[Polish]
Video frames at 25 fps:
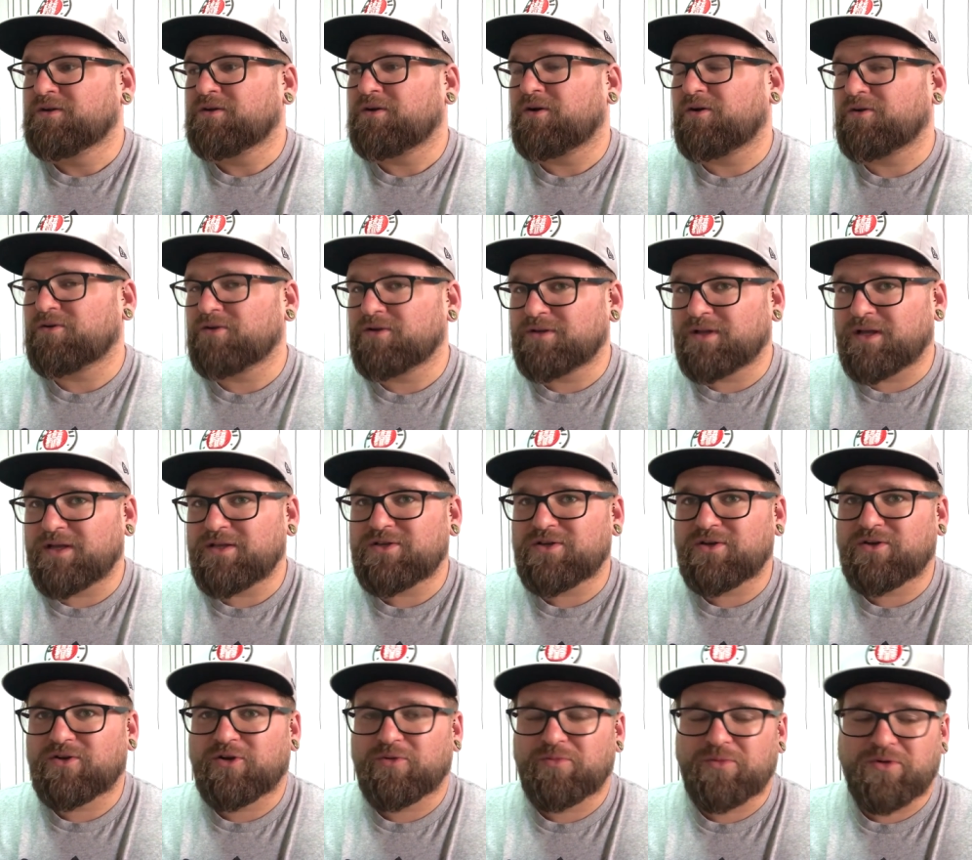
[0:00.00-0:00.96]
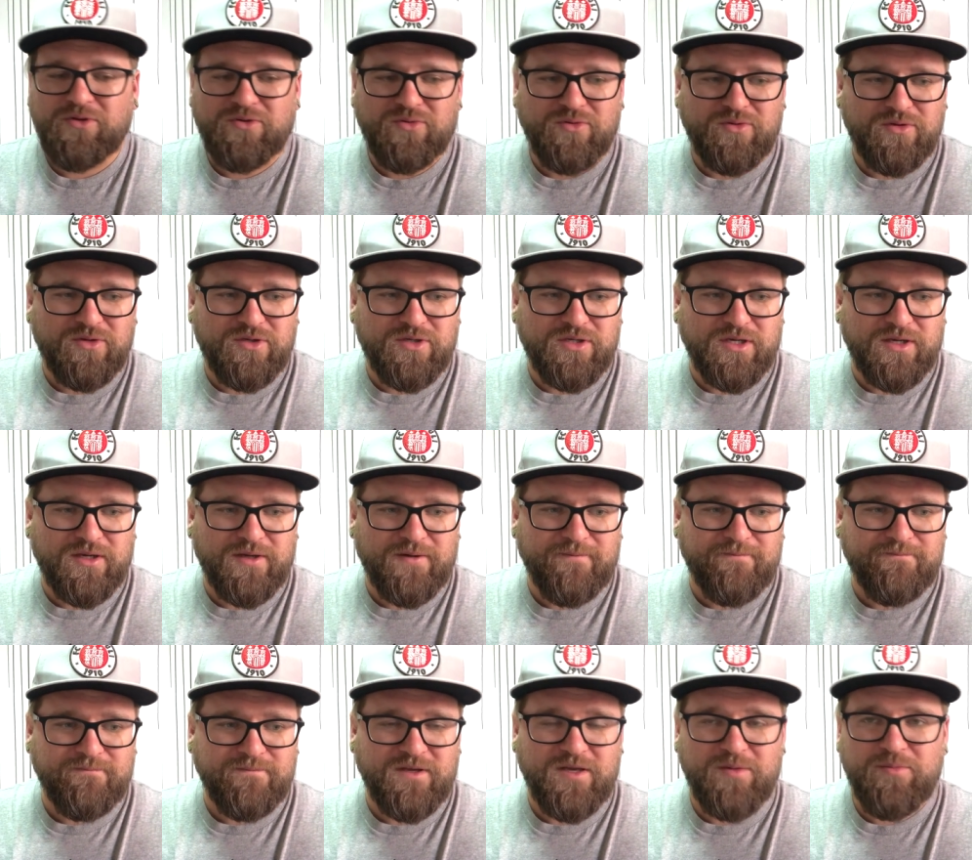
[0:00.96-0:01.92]
Oglądajcie, komentujcie,
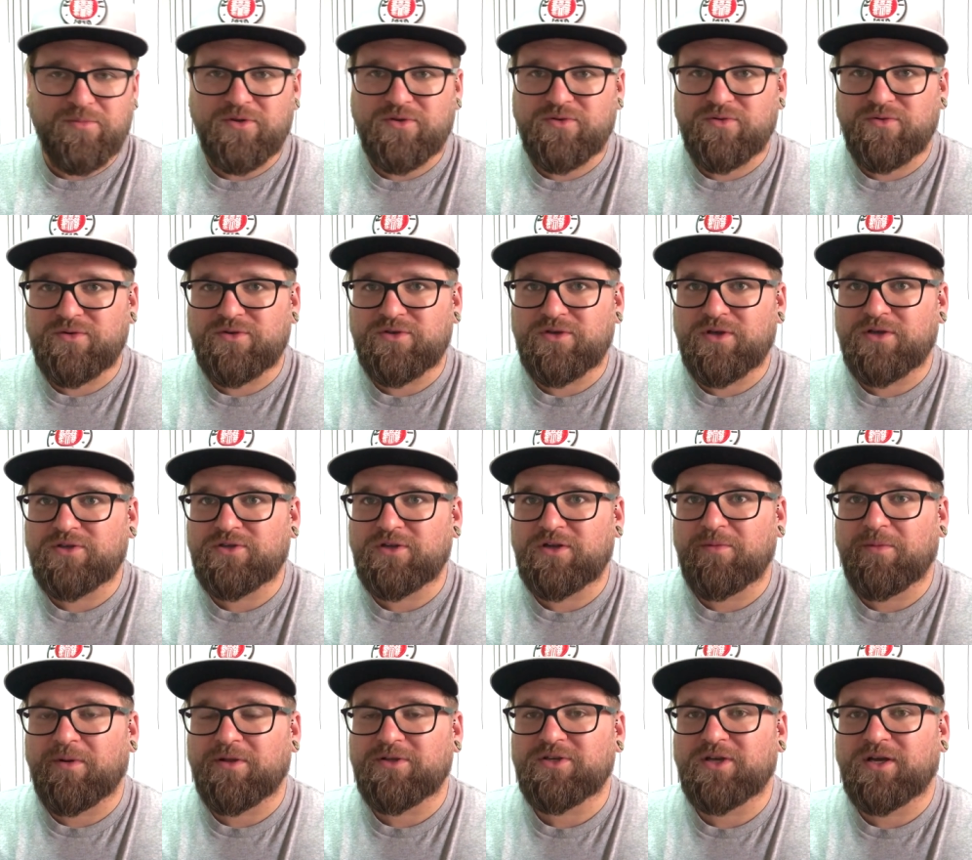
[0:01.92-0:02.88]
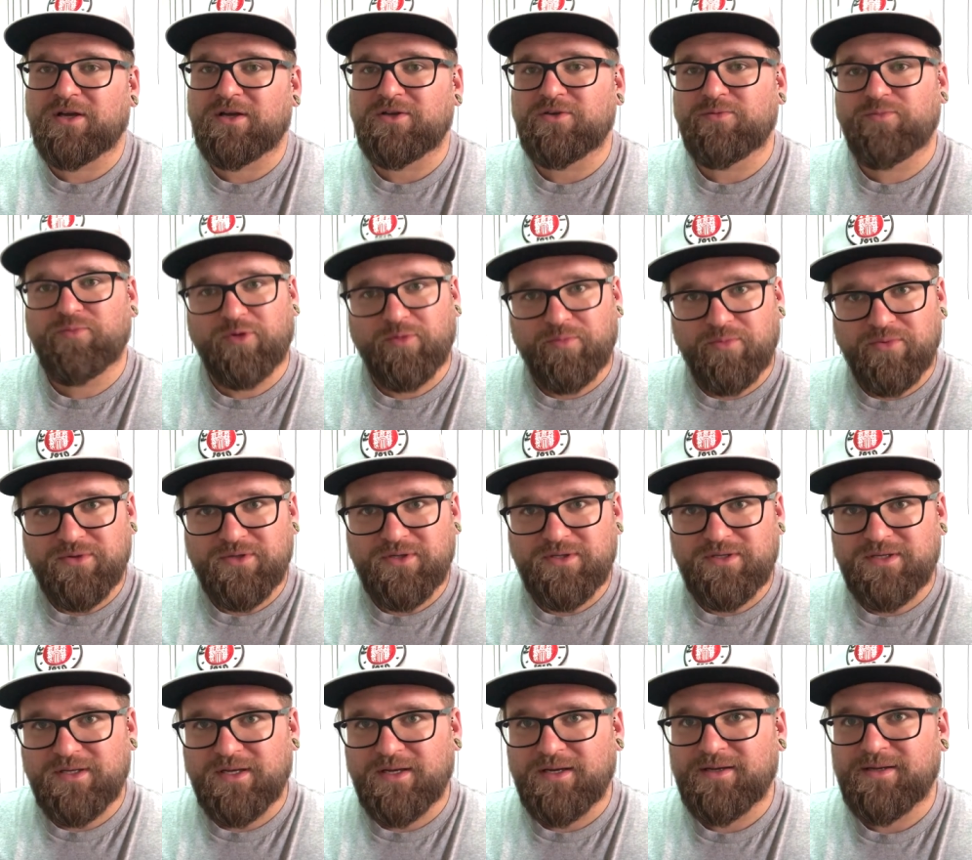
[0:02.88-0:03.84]
kibicujcie, jeżeli macie jakieś
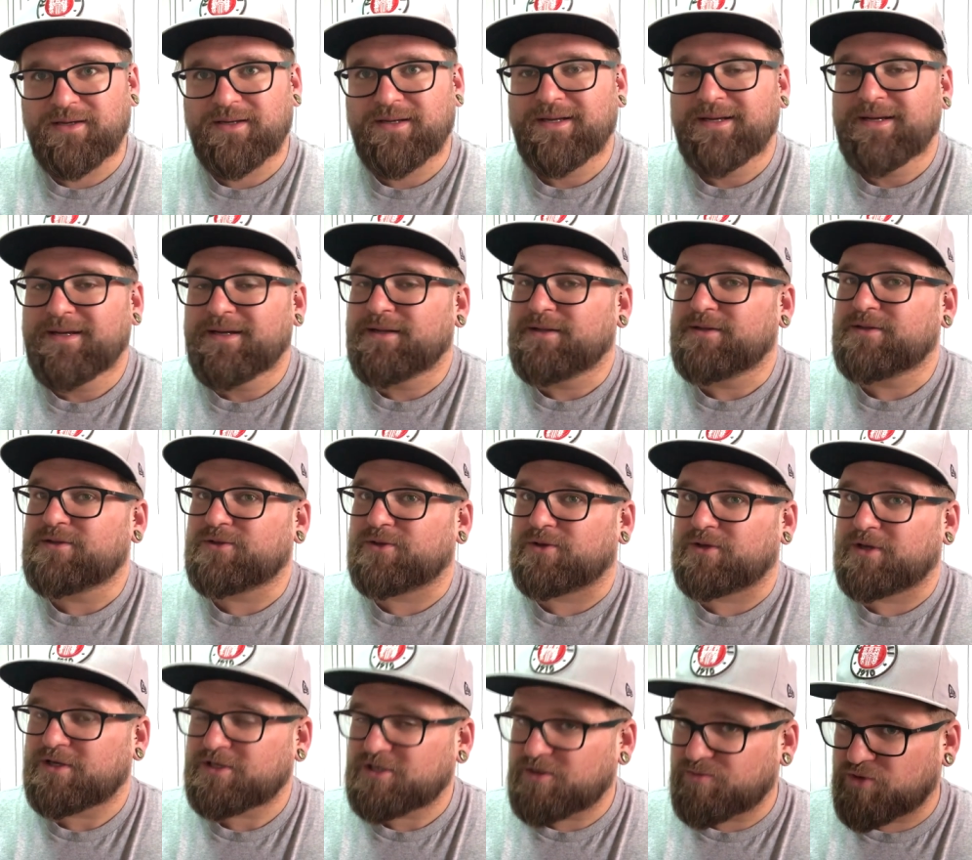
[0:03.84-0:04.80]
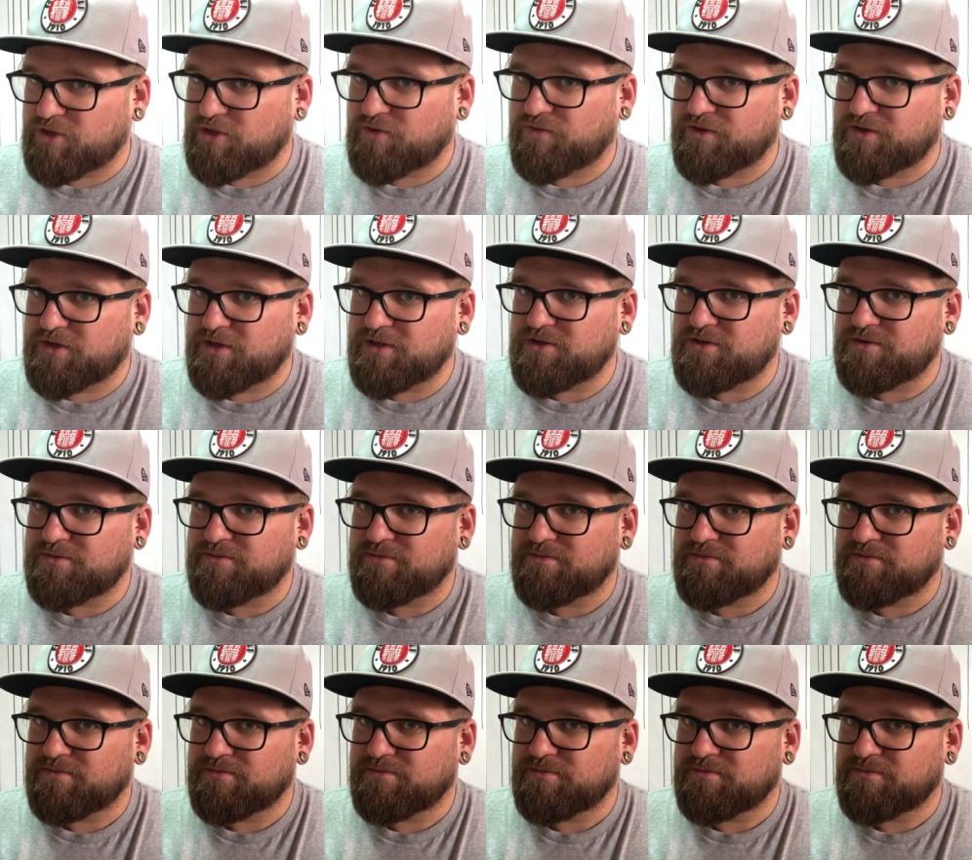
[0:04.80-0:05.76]
propozycje, co jeszcze przećwiczyć,
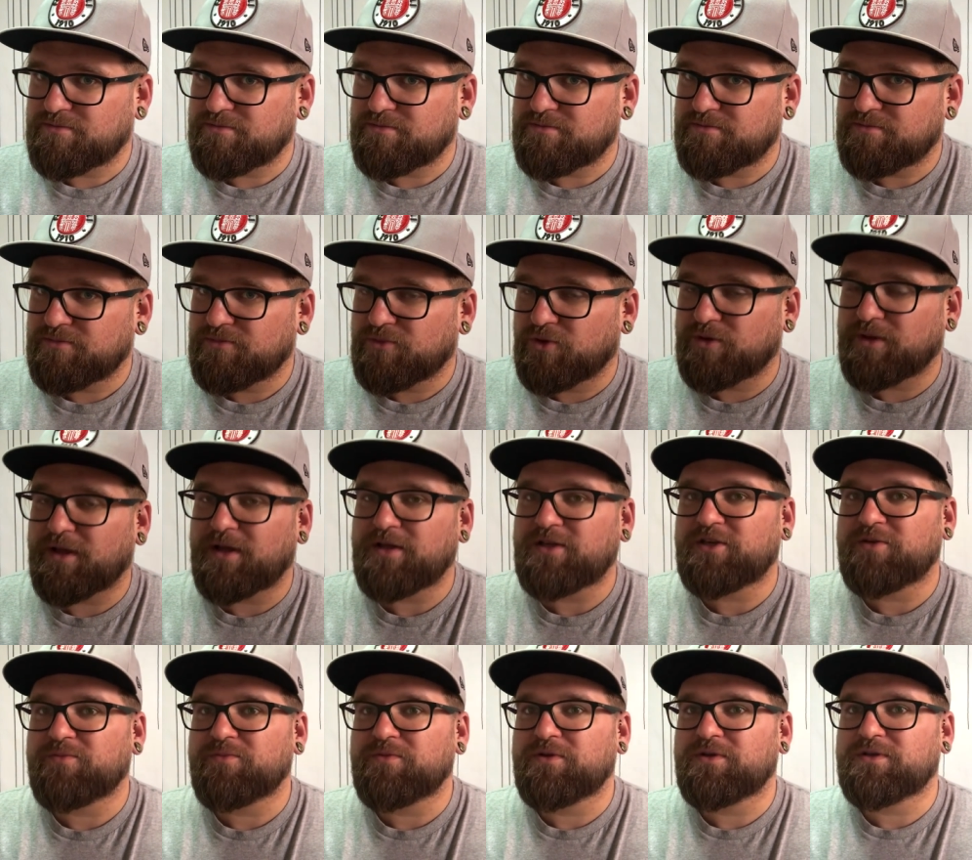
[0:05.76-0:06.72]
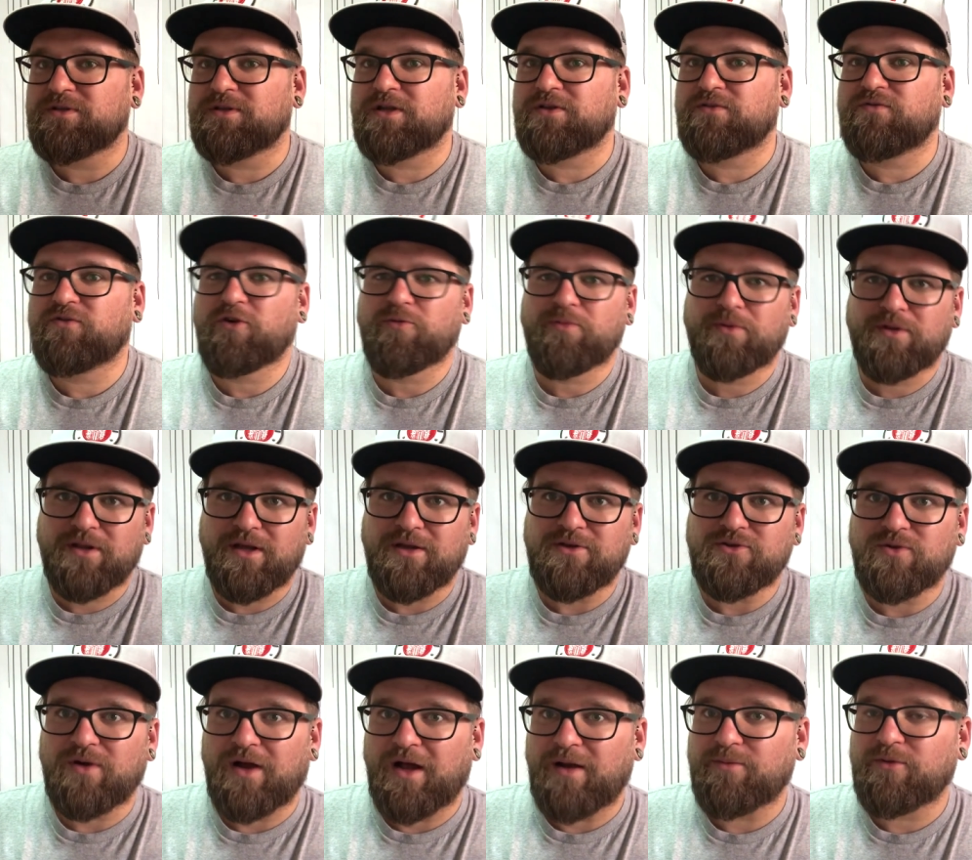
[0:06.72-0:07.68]
to dajcie mi znać w
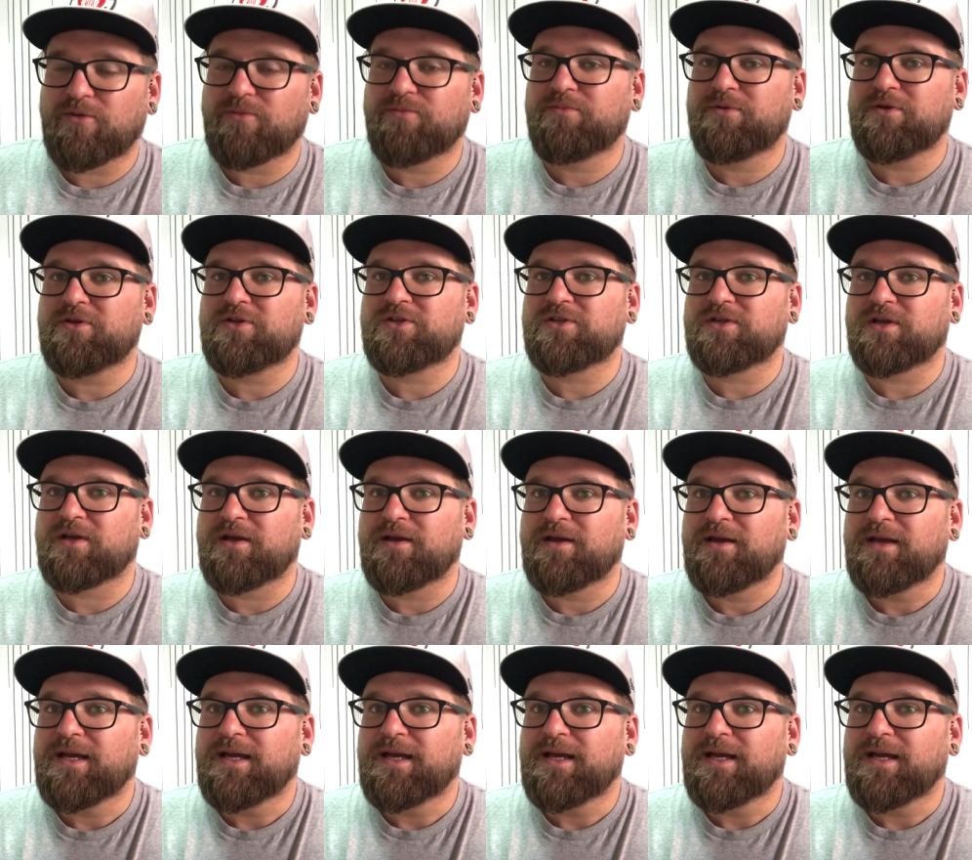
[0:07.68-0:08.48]
komentarzu albo piszcie